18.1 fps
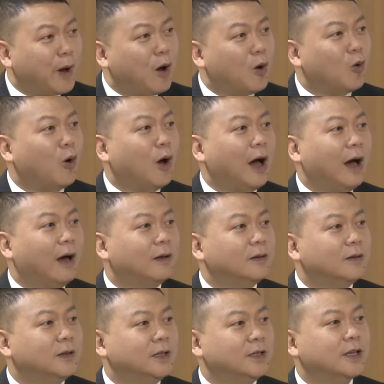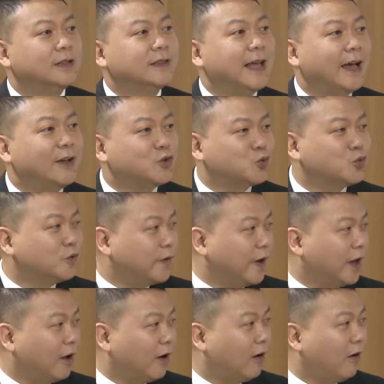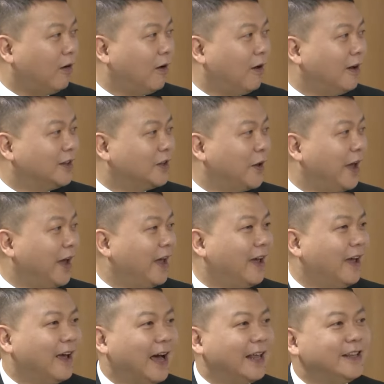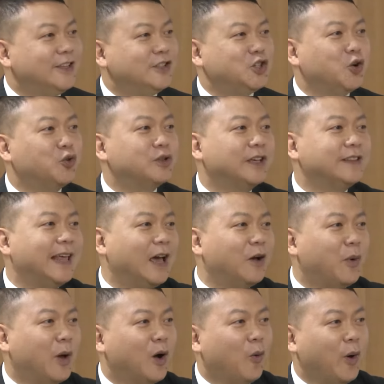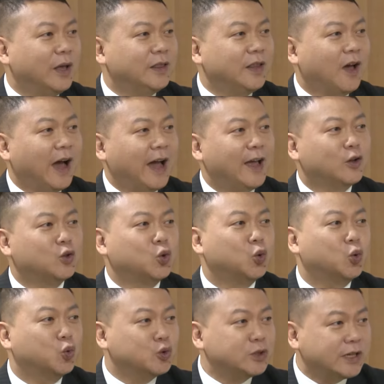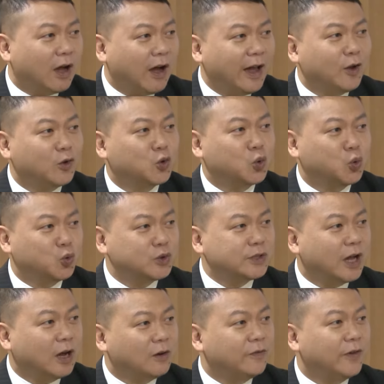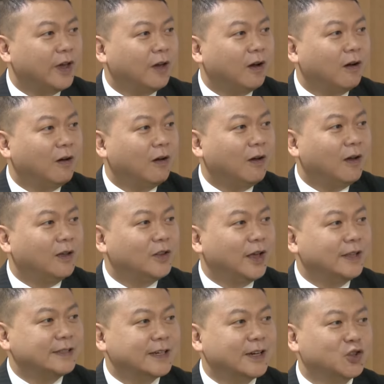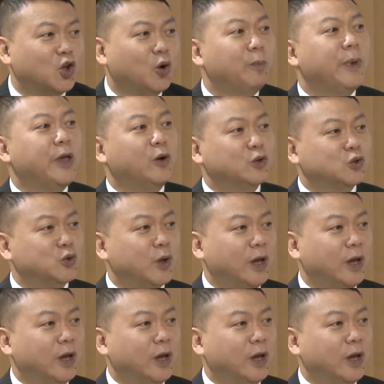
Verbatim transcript: 包括你的代书费哦，对，啊，你旧的贷款还掉还要涂销，还有涂销费哦，对，这个都没有